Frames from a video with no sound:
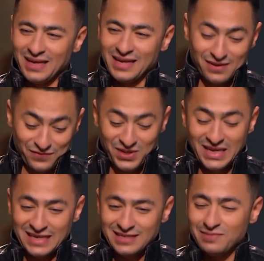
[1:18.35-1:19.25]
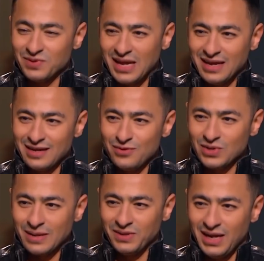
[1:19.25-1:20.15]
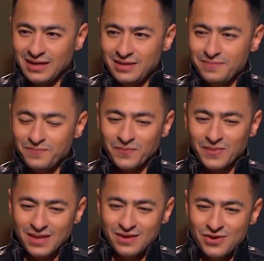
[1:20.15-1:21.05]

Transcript: كان فيه كاسيت بتاع غنوه عبد الحليم اه